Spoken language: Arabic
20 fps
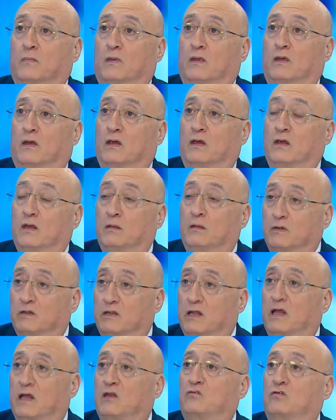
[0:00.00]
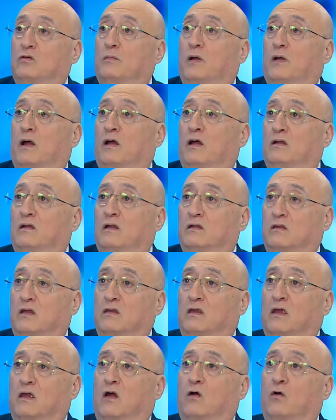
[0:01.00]
هي من ثاني جمعه
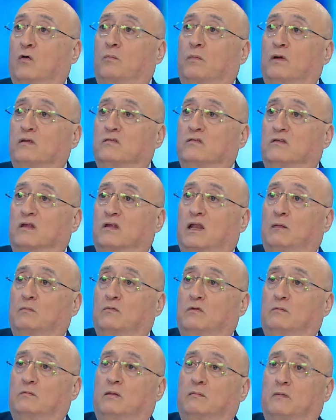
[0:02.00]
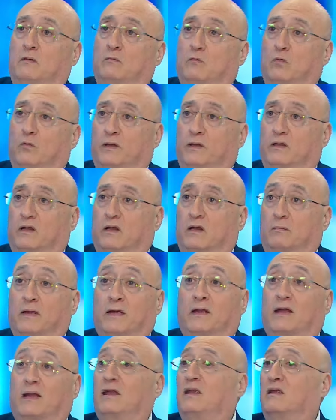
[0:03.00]
نتنياهو بس استلم زمام المبادره
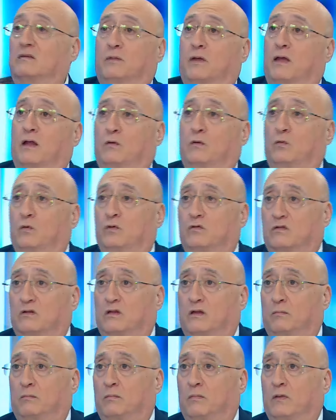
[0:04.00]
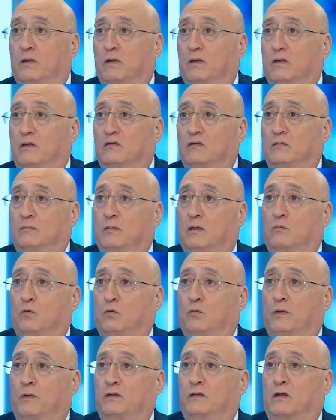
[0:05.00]
ما كان لازم يخلوه يستلم زمام
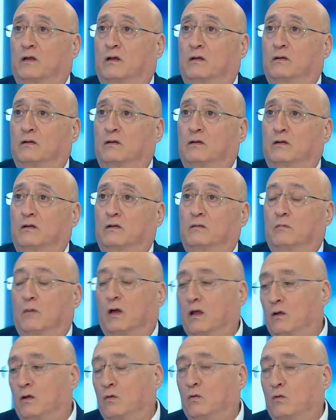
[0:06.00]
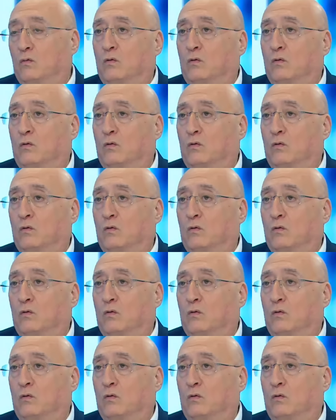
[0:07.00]
المبادره ما خلوه